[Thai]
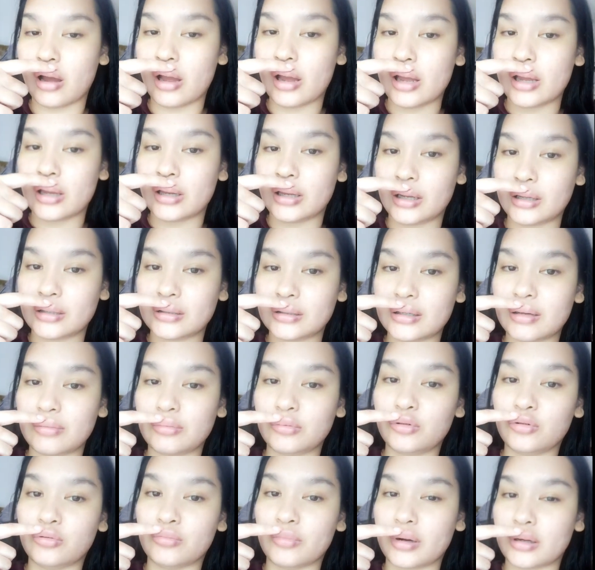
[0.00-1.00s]
ยังเจ็บอยู่
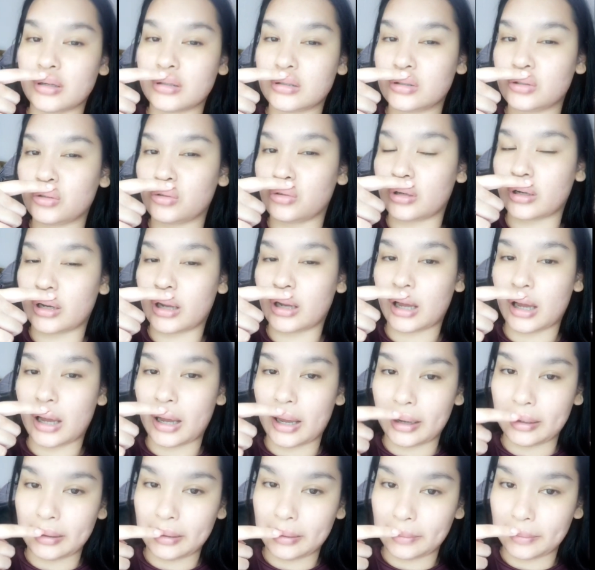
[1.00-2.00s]
บางจุดนะคะอ
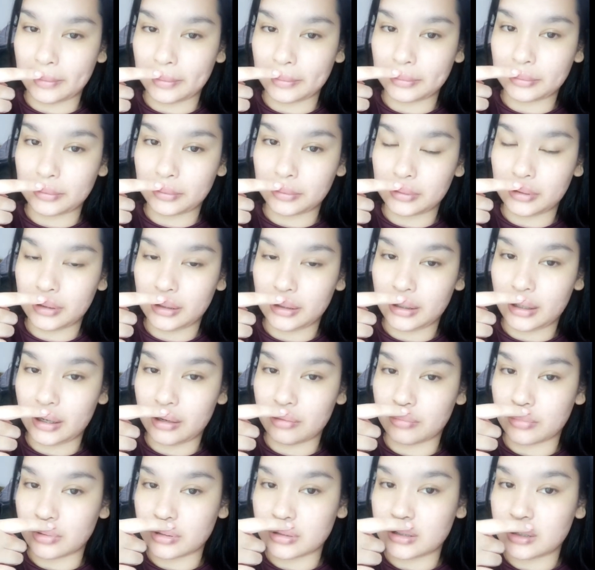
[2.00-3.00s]
ย่างตรงที่เข็มมัน
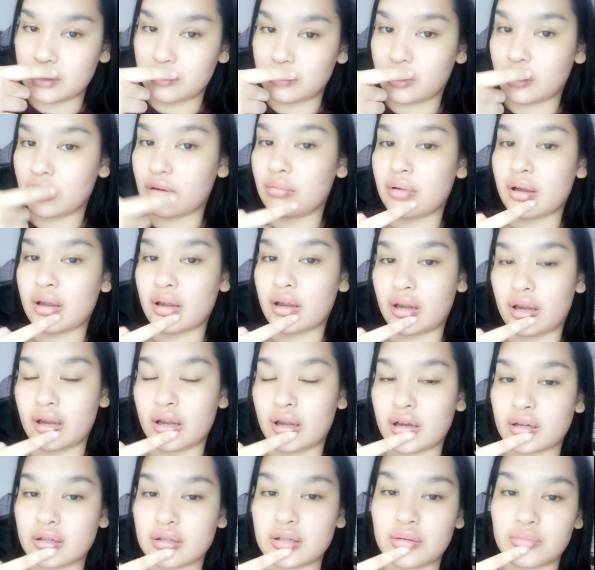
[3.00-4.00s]
จิ้มเข้าไปอย่างเงี้ยยัง
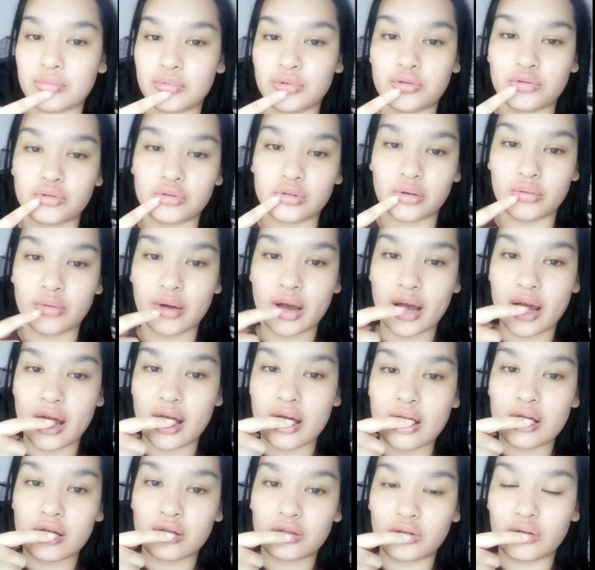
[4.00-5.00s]
เจ็บอยู่แต่ว่า
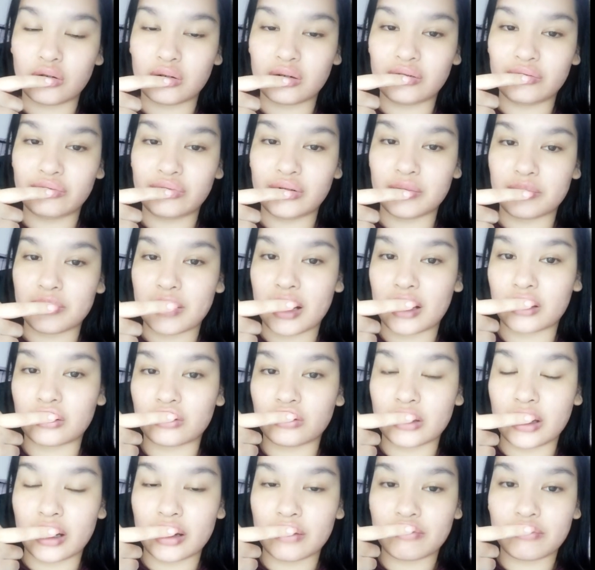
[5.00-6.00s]
ตรงริมฝีปากตรงเนี้
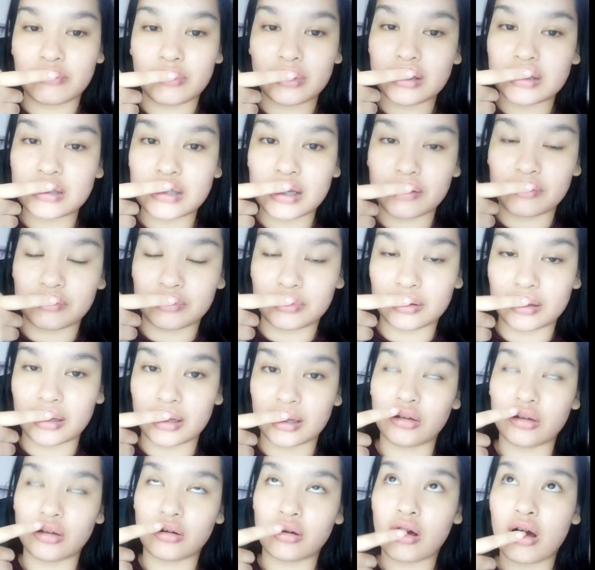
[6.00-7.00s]
ยไม่เจ็บนะแต่
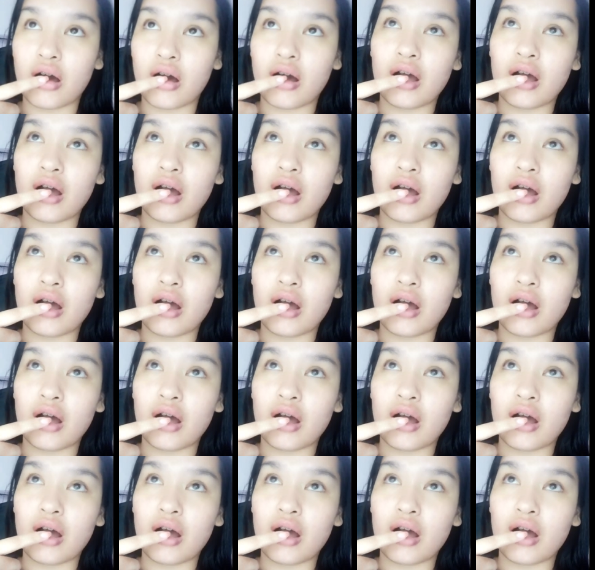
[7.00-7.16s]
ก็